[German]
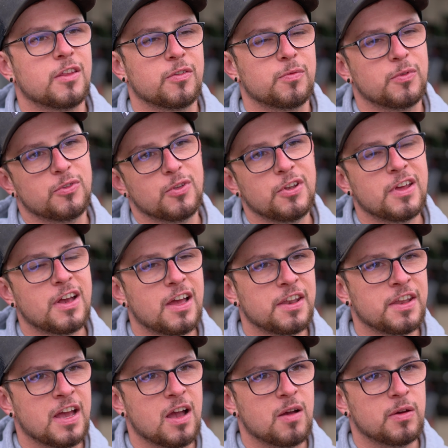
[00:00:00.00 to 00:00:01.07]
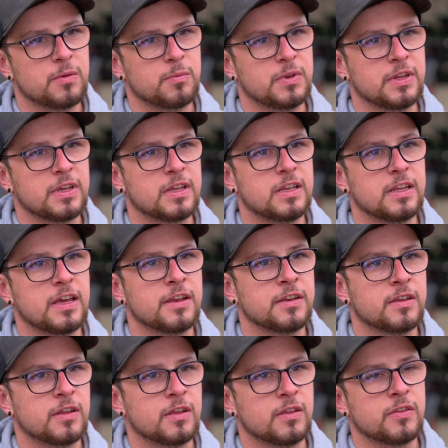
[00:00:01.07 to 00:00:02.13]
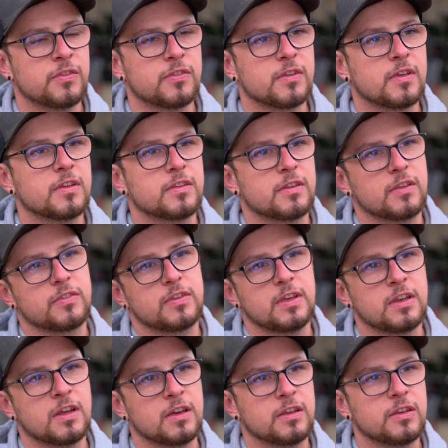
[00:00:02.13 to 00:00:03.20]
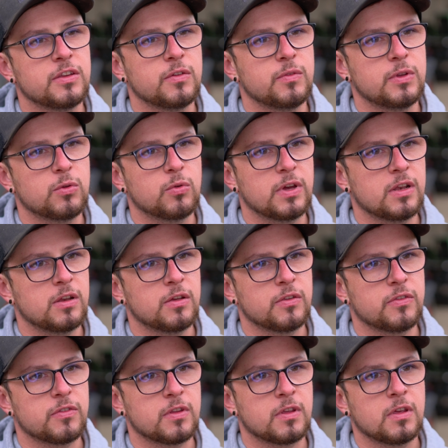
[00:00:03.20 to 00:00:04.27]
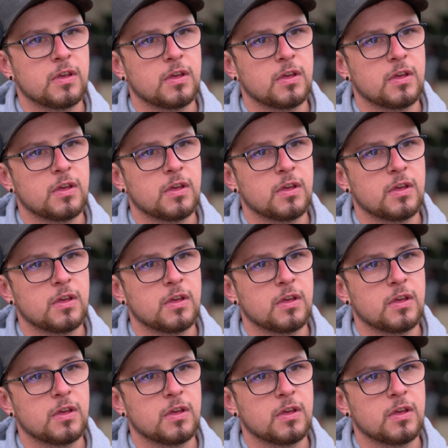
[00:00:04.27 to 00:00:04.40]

Das Besondere an der Arbeit mit den Klienten ist, dass jeder individuell ist,